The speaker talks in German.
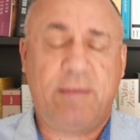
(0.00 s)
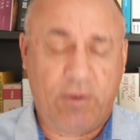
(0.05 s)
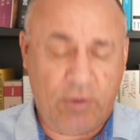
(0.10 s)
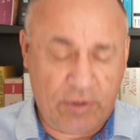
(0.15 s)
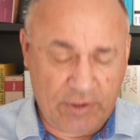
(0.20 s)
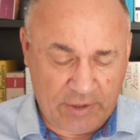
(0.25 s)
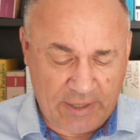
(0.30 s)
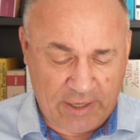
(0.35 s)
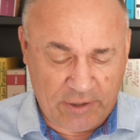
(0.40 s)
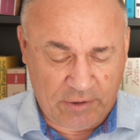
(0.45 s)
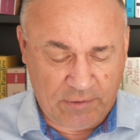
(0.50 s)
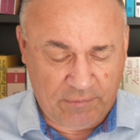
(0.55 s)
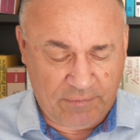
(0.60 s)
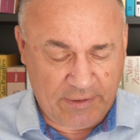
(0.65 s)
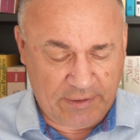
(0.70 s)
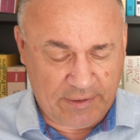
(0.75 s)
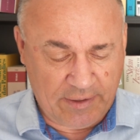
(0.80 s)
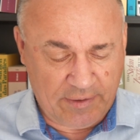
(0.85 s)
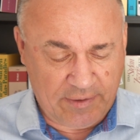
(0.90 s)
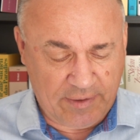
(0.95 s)
Auch dort
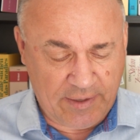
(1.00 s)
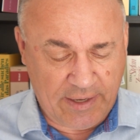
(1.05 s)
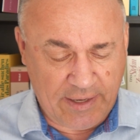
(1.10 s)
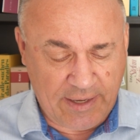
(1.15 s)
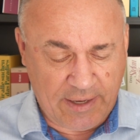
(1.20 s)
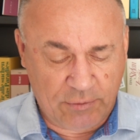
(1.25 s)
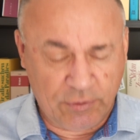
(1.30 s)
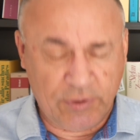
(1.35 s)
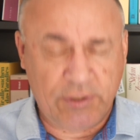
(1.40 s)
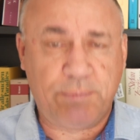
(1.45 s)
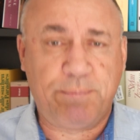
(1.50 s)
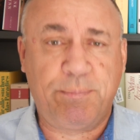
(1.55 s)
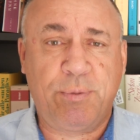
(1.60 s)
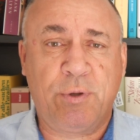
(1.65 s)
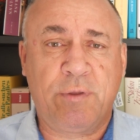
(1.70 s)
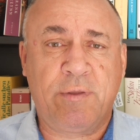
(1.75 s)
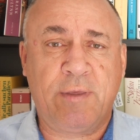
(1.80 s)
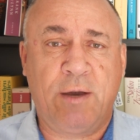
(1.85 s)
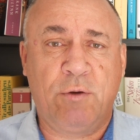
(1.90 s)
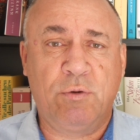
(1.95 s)
wird das
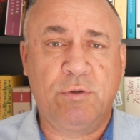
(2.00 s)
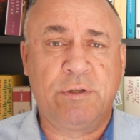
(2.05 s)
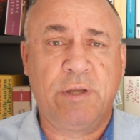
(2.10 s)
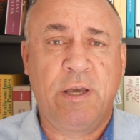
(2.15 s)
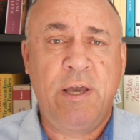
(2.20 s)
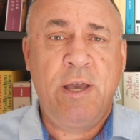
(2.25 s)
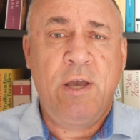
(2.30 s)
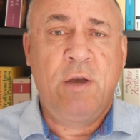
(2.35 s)
herausposaunt.